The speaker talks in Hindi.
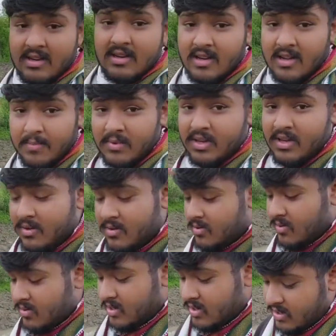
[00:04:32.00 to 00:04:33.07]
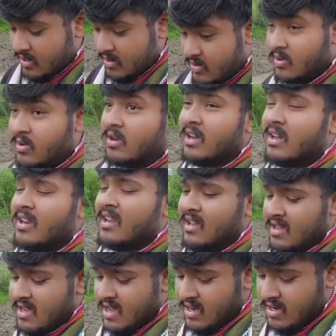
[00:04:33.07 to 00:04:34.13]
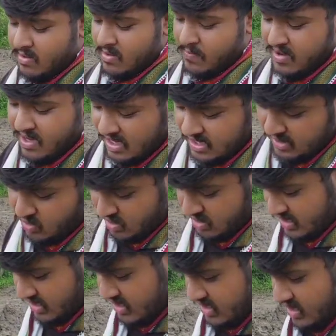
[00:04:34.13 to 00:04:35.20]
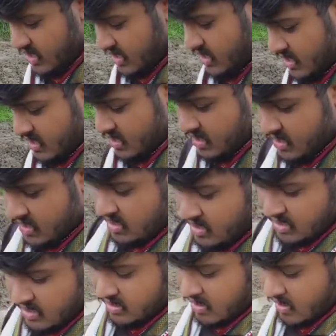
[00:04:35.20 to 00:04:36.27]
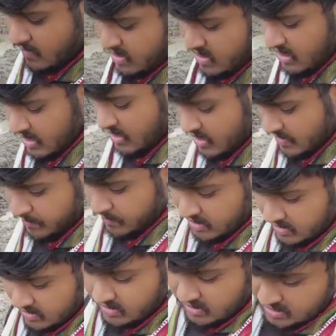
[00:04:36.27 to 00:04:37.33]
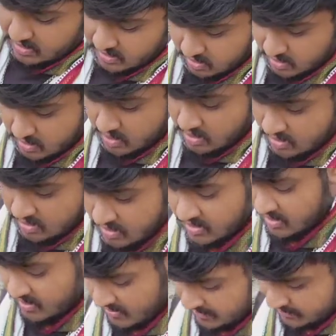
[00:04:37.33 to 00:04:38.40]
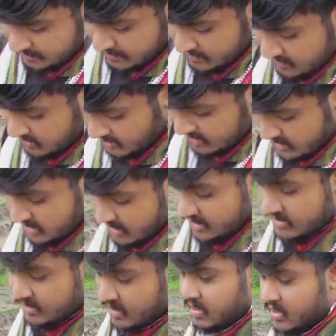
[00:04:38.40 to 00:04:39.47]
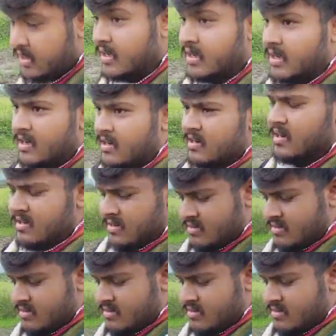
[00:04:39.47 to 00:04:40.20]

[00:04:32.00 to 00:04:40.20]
नमकीन हो गई हो अरे यार अब ये पानी और न गिरने लगे सब मज़ा ख़राब कर देगा नहीं तो आ ही सा गया यार हट